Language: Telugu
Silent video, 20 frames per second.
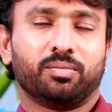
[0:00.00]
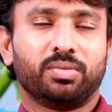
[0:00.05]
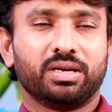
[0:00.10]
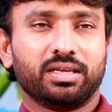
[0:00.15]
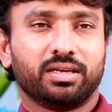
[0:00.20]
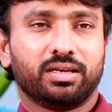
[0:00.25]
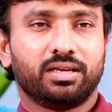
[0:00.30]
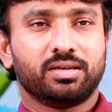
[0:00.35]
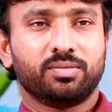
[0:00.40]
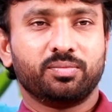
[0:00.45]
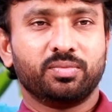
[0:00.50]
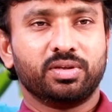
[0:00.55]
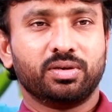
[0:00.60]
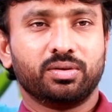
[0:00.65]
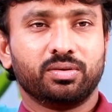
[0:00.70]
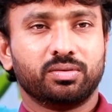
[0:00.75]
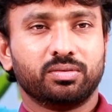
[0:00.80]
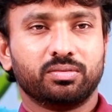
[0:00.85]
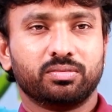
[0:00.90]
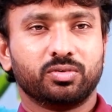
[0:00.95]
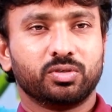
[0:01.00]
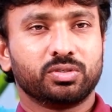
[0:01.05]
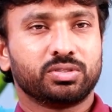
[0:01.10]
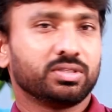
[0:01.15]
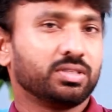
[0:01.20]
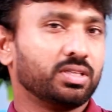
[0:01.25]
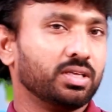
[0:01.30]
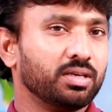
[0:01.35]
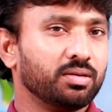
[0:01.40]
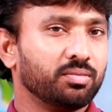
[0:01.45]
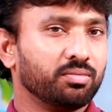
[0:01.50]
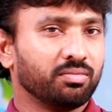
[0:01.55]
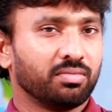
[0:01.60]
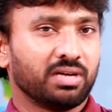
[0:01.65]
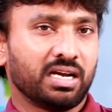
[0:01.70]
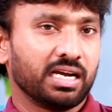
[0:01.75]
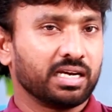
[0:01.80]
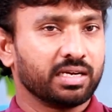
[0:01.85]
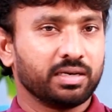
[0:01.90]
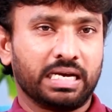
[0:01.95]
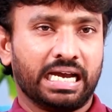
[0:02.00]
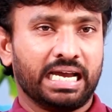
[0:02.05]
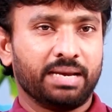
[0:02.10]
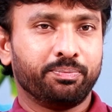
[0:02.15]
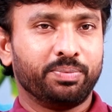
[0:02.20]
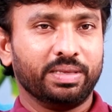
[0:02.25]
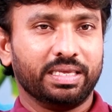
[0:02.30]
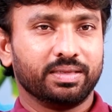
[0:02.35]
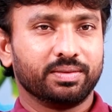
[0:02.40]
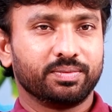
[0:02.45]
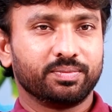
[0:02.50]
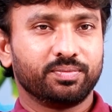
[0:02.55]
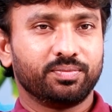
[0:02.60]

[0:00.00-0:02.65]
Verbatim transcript: భయ్య మీరు వస్తే మాకు హ్యాపీ